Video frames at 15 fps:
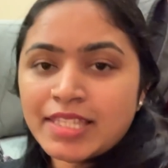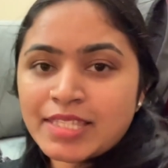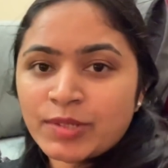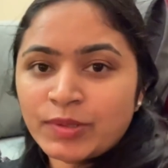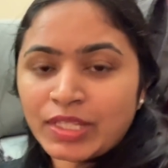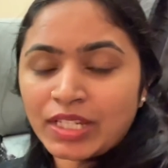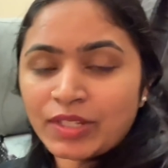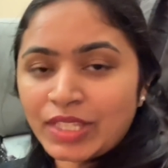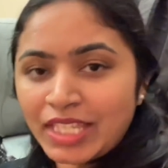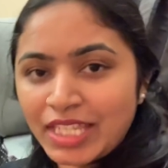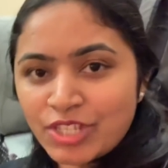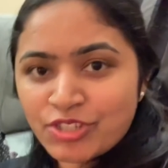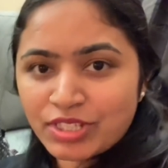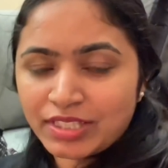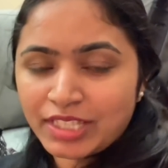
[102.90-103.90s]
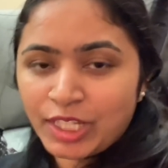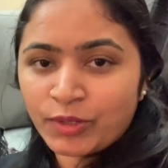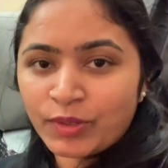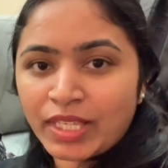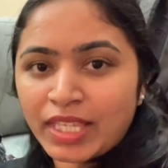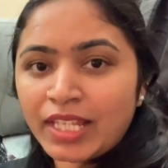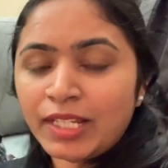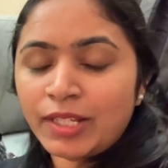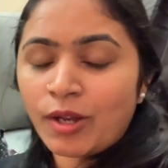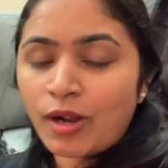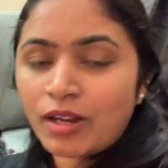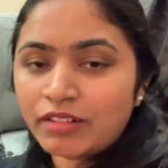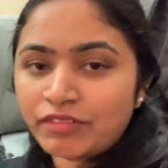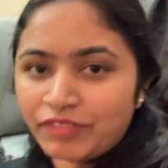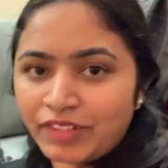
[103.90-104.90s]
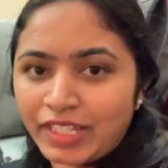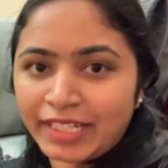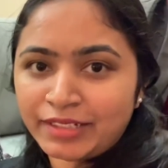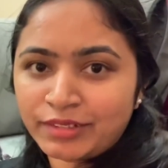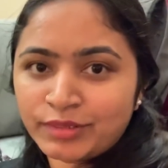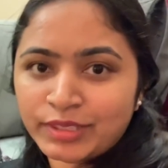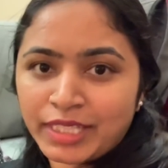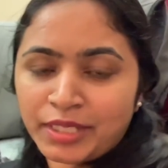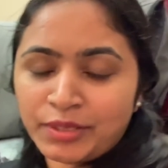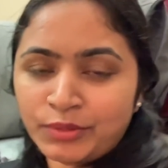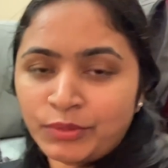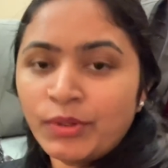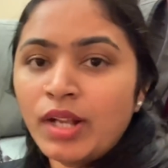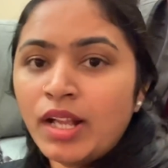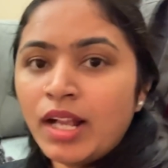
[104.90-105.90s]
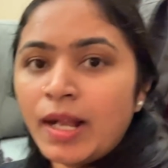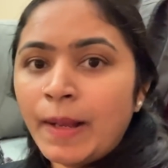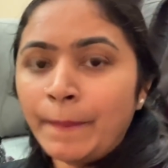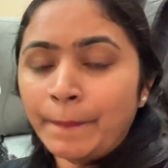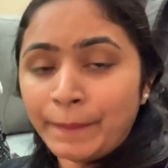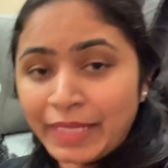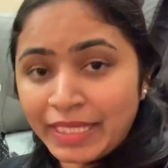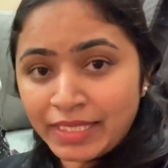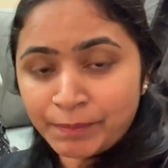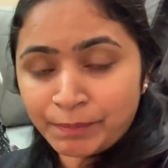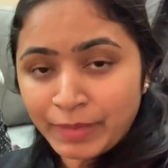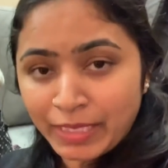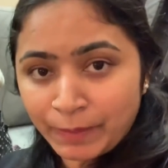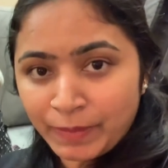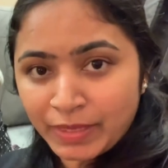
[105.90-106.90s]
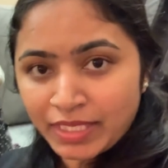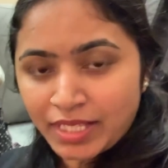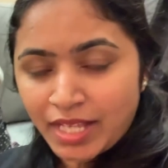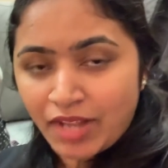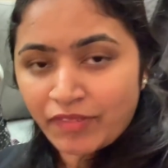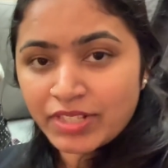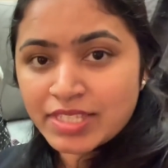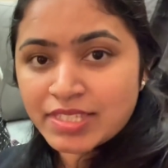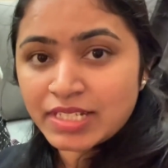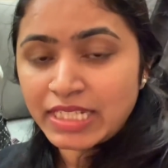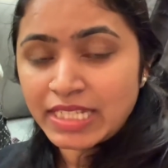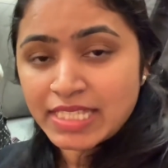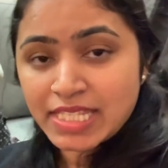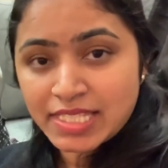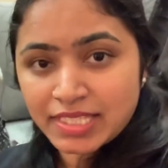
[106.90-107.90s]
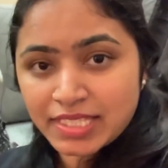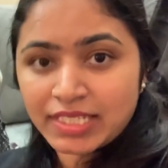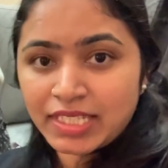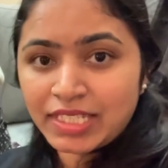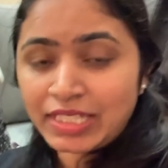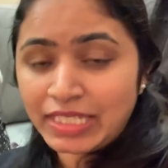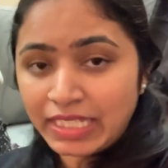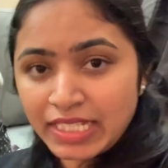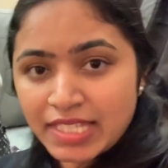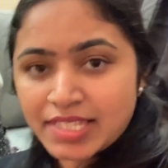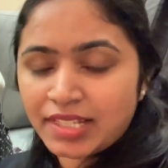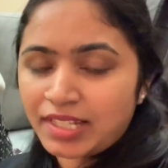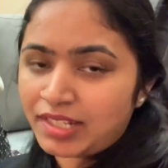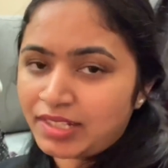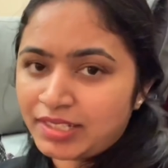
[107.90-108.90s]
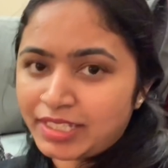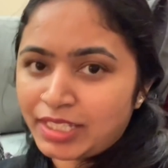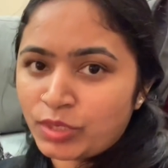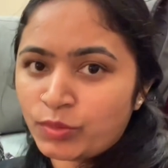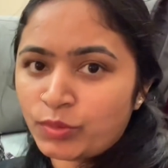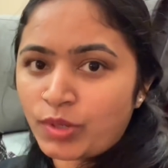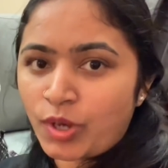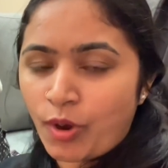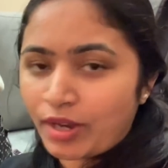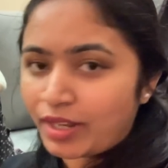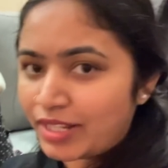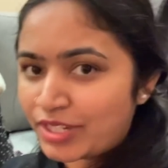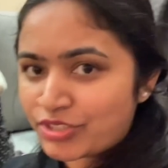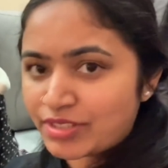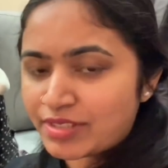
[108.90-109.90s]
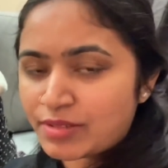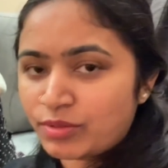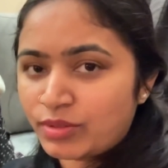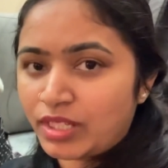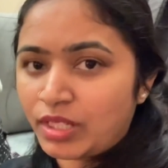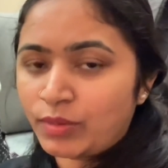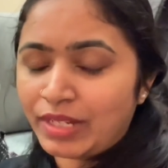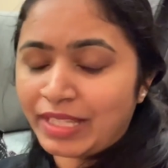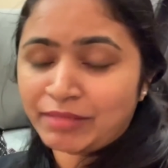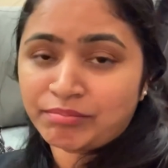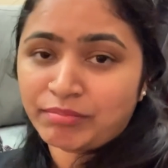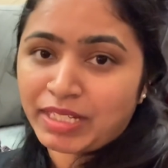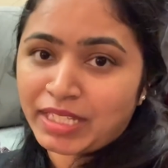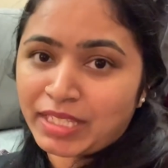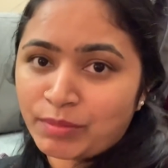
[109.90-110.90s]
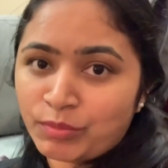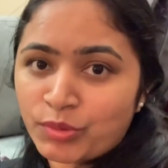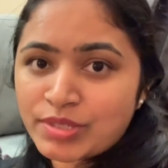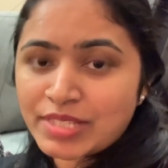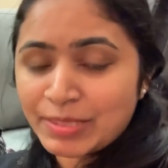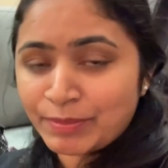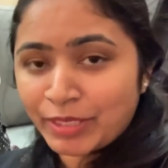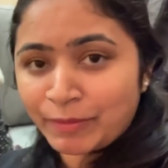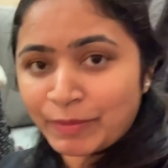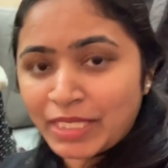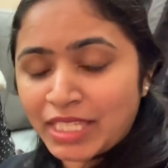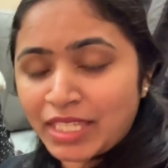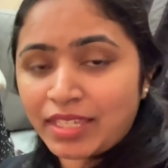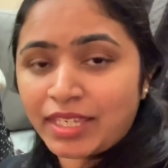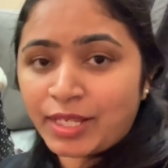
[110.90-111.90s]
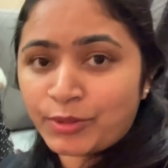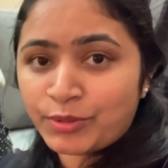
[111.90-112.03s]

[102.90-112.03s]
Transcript: సో నేను ఈ జర్నీలో ఈ లాంగ్ ఫ్లైట్లో నేను బే బేబీకి కావాల్సిన నెససరీ నీడ్స్ ఎలాగ నేను ఆర్గనైజ్ చేసుకున్నాను లైక్ మనకి మోస్ట్లీ బేబీకి